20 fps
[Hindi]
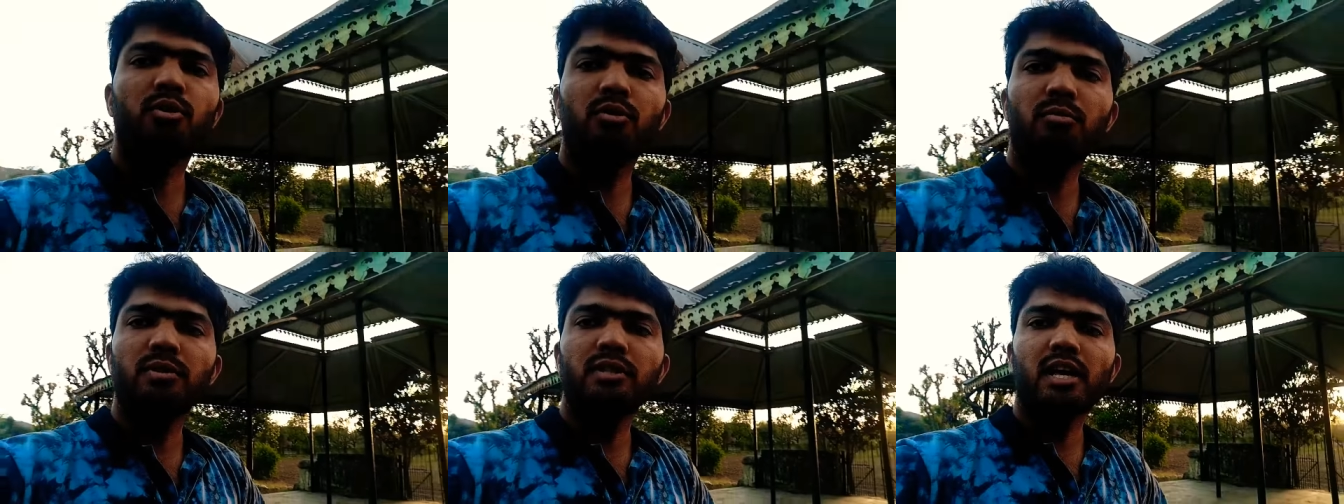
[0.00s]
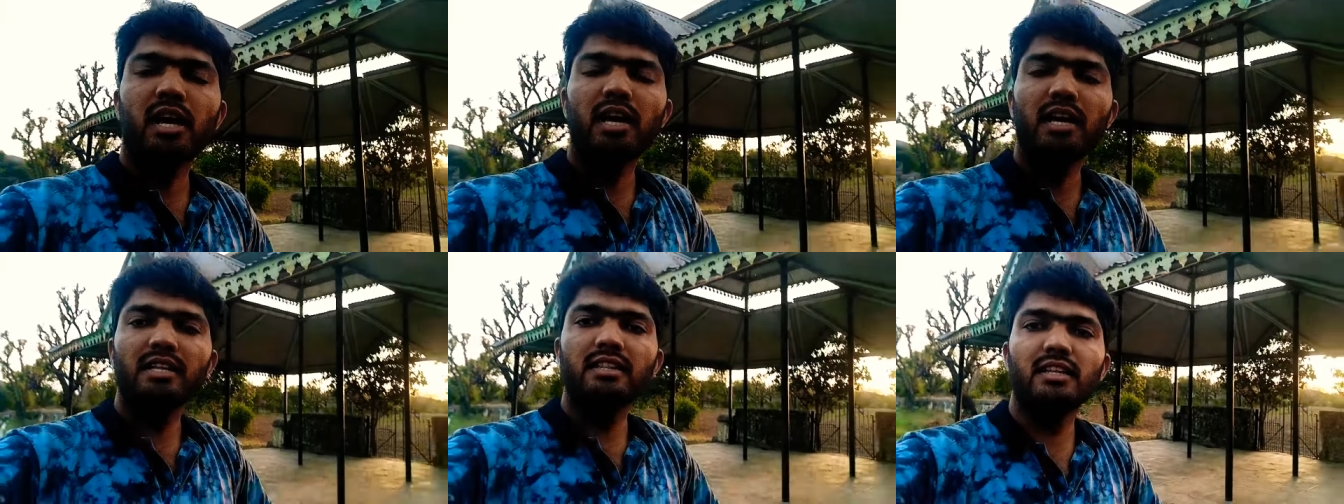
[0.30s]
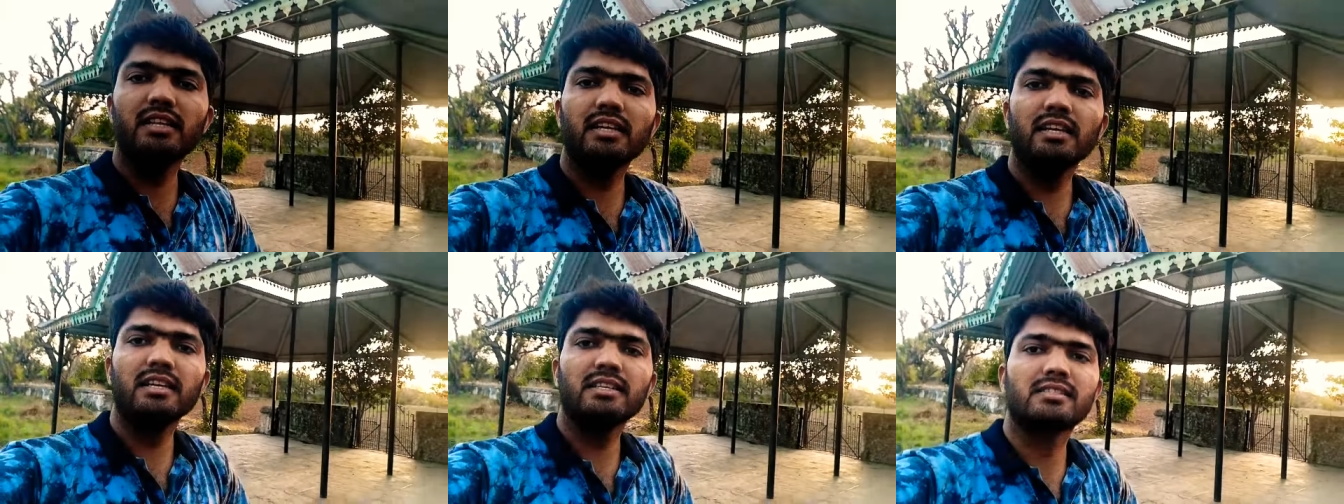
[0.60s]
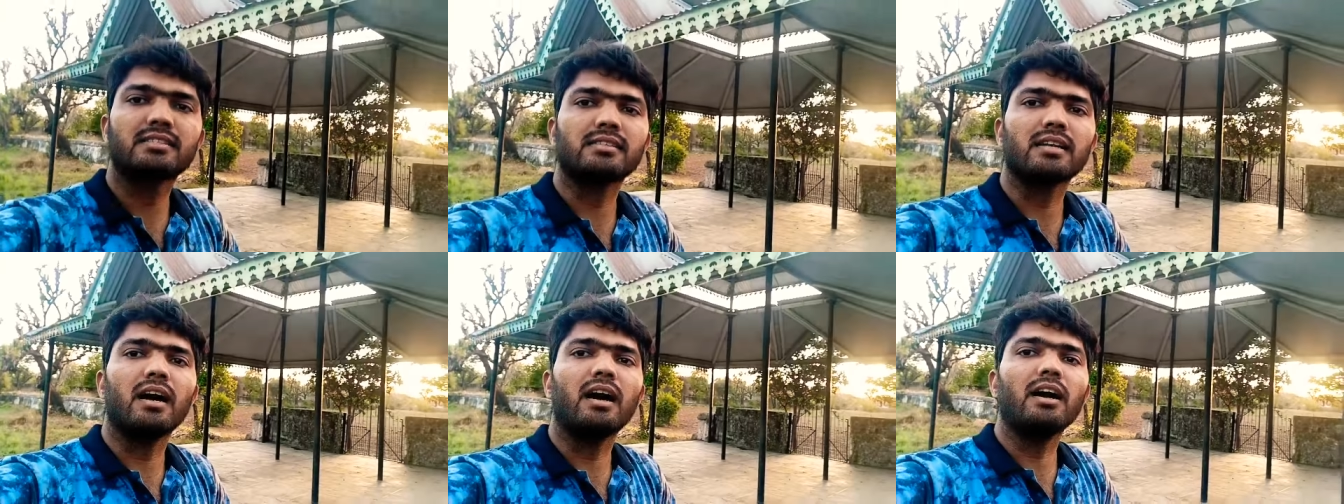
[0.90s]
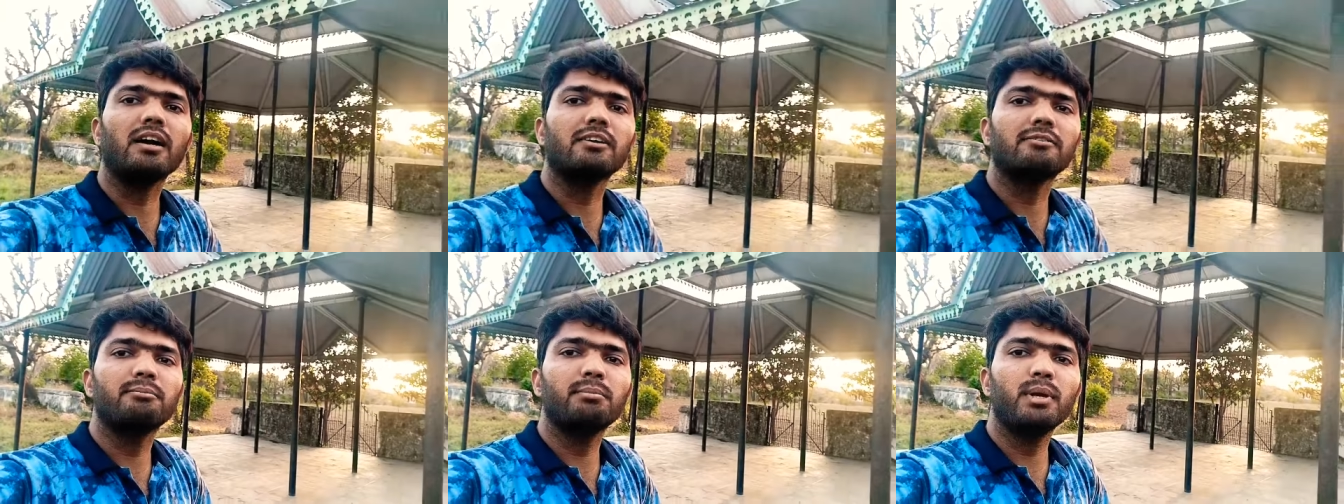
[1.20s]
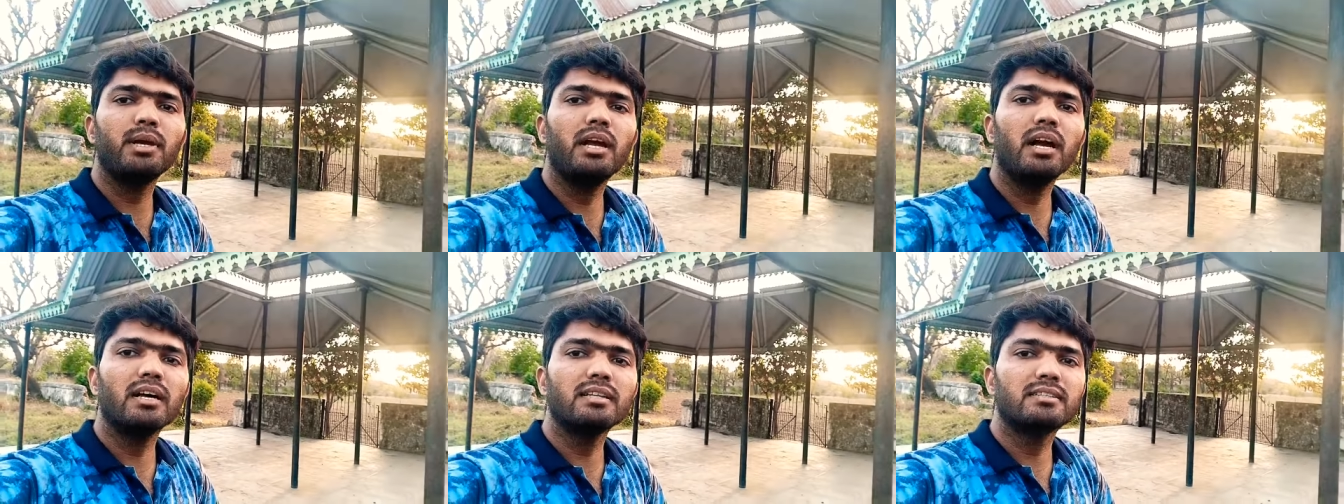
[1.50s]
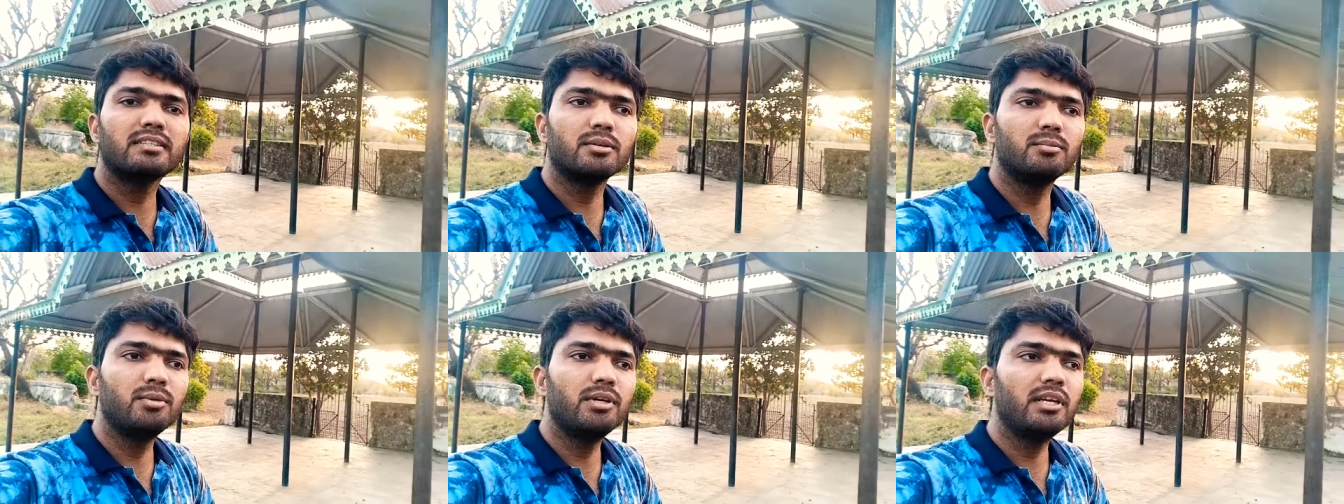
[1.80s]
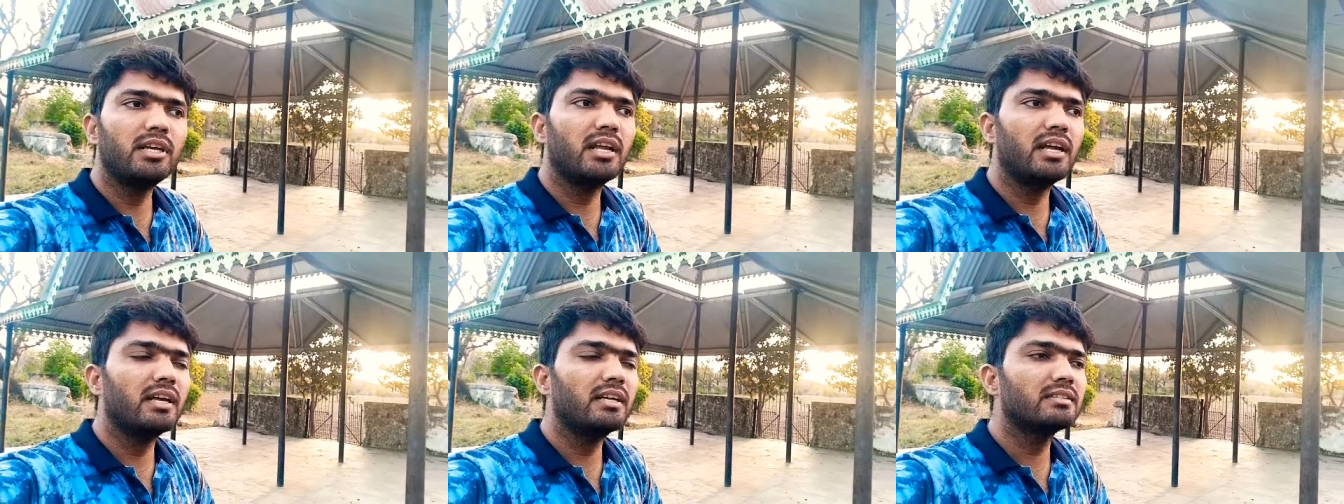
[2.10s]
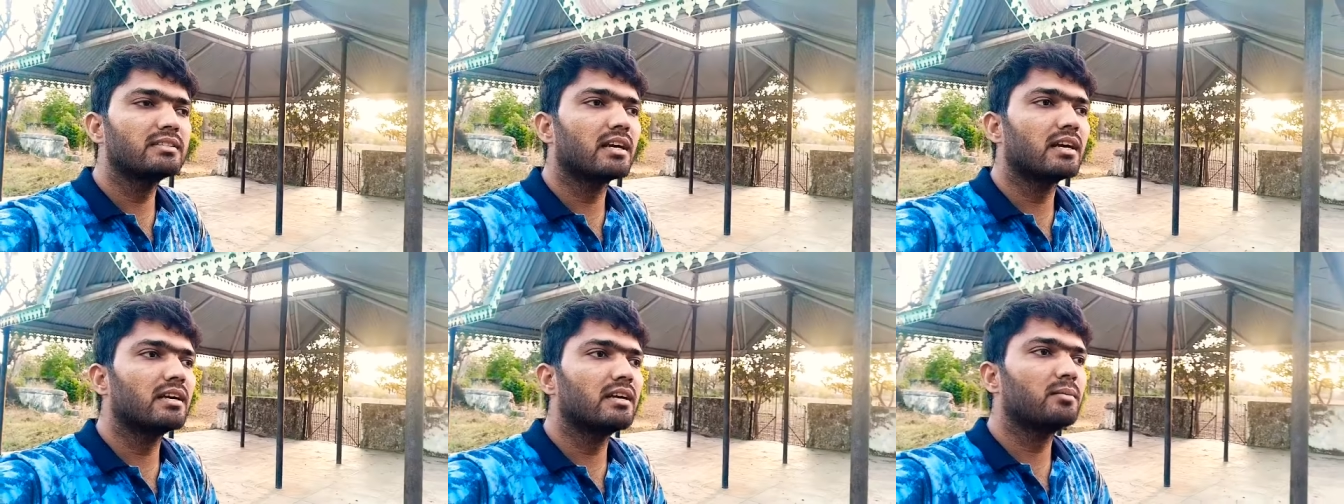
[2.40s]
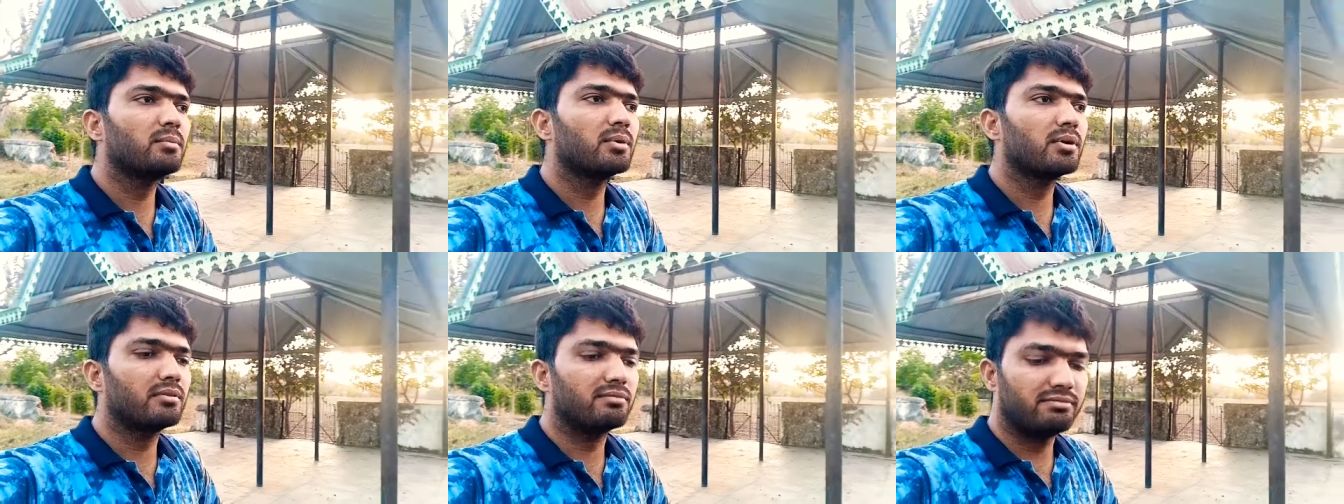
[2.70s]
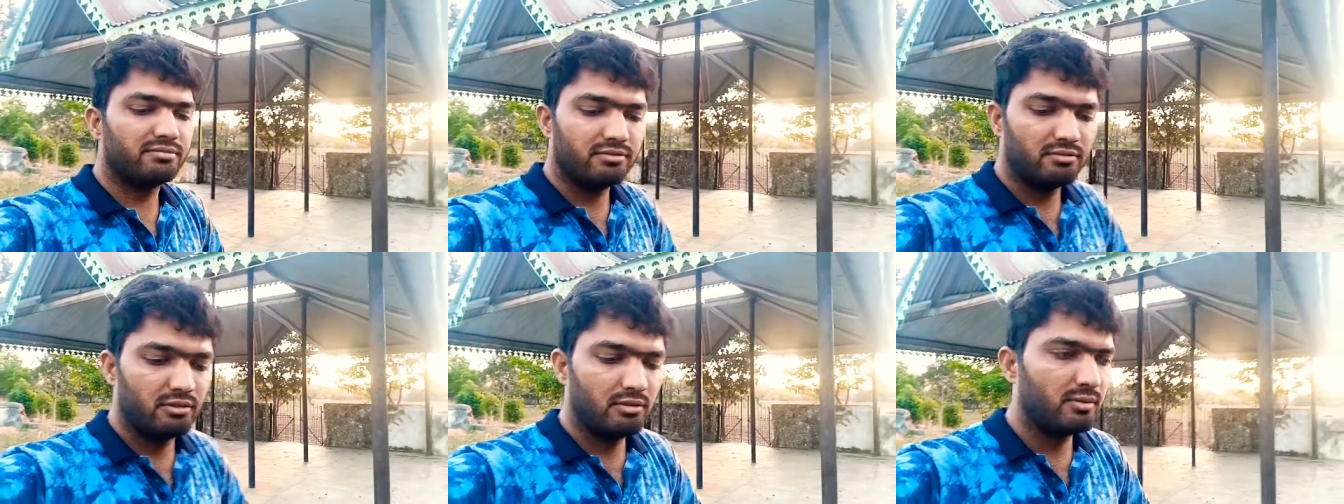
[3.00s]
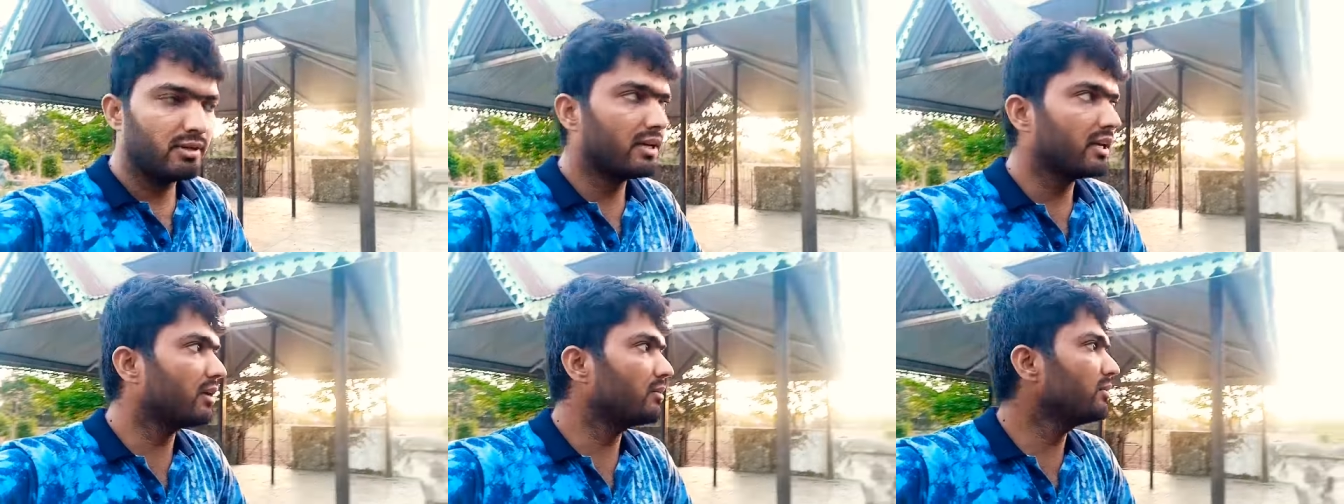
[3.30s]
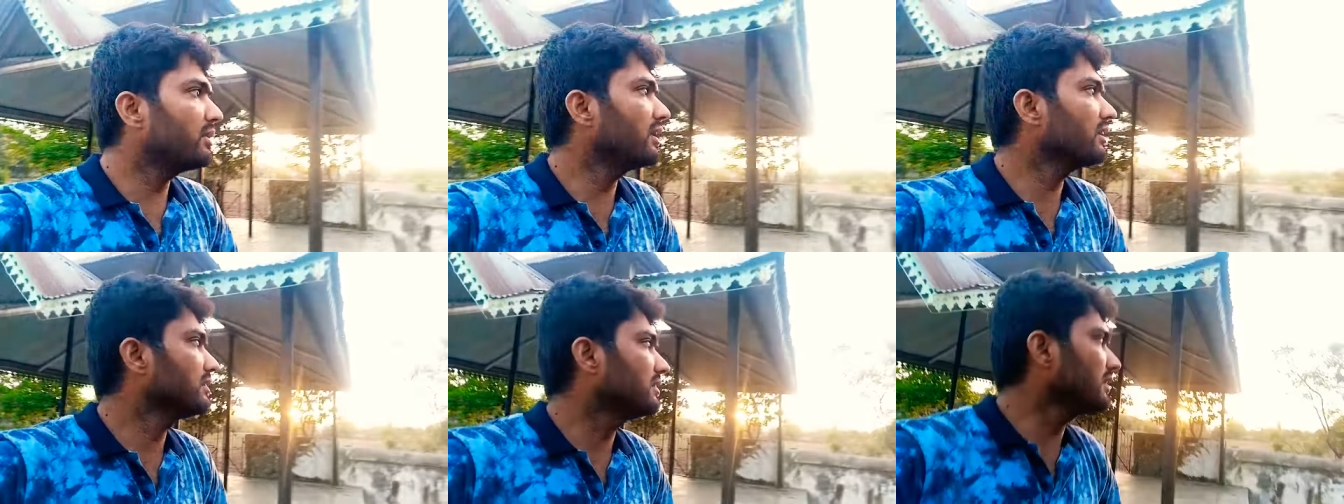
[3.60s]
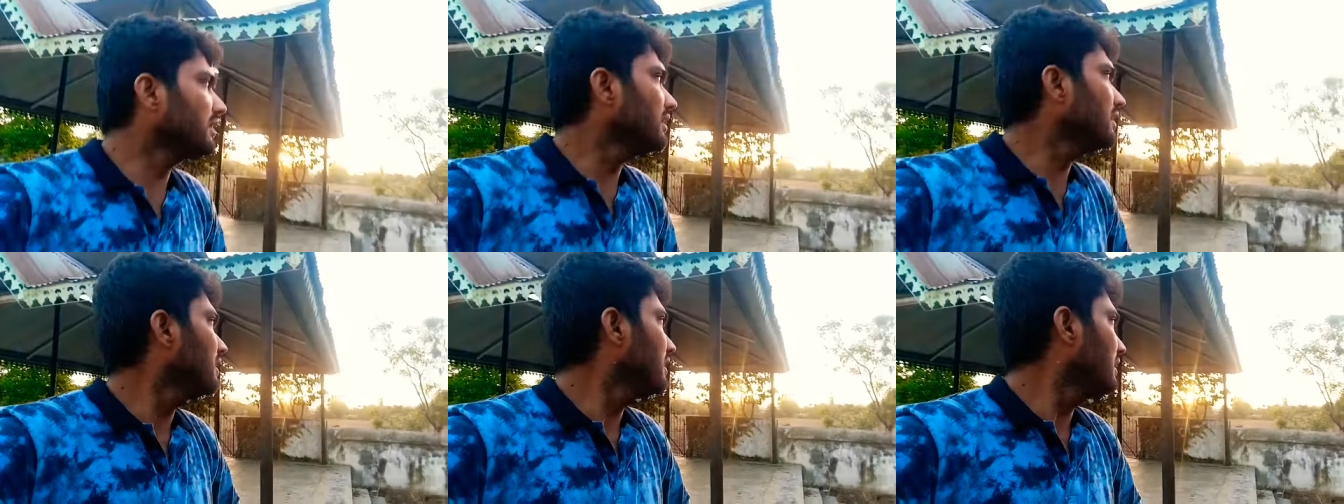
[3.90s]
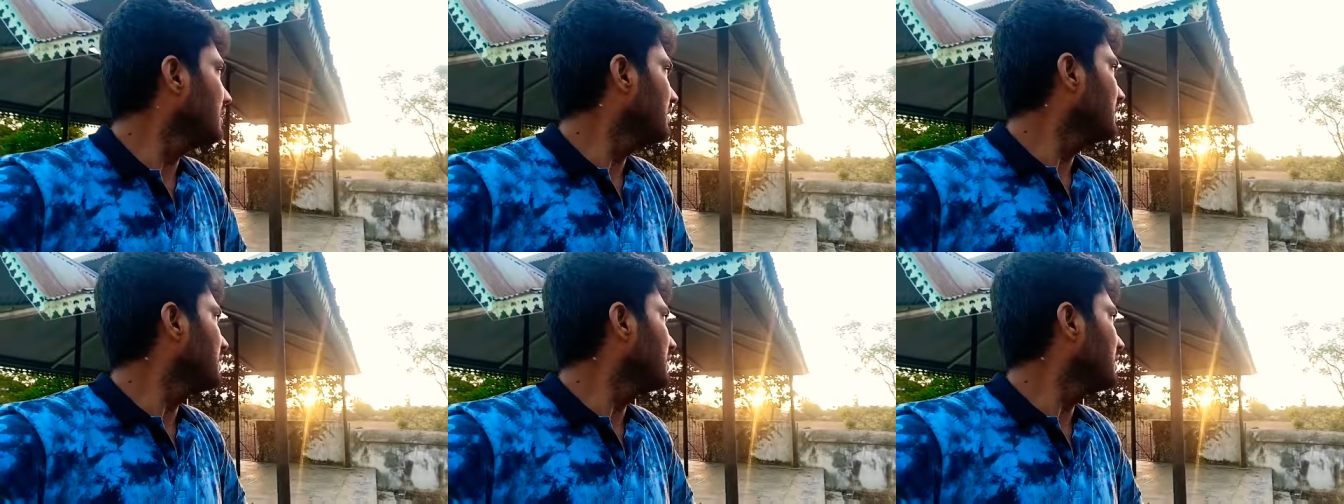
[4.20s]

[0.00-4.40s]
पर कोई बता रहे थे कि ये साठ बीघा ज़मीन है जहाँ पर फूल वगैरह भी लगते हैं